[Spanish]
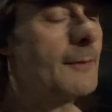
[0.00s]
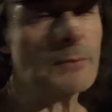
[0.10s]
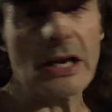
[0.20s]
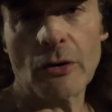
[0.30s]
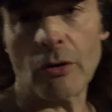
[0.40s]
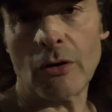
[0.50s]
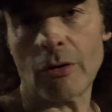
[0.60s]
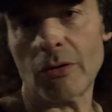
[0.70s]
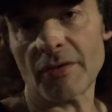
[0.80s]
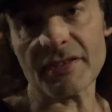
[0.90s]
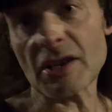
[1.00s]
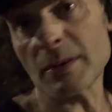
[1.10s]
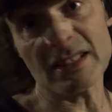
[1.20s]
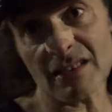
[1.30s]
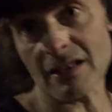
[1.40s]
pero
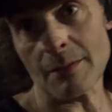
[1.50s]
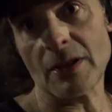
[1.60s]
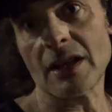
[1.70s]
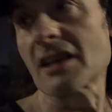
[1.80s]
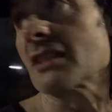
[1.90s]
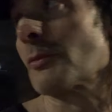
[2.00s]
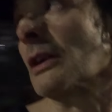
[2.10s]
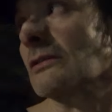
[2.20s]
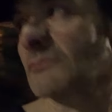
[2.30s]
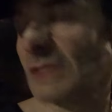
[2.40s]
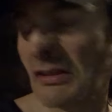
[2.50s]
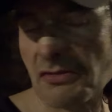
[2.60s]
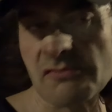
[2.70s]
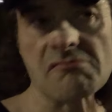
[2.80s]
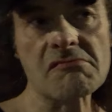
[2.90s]
5.23 de media, que bueno, ya digo,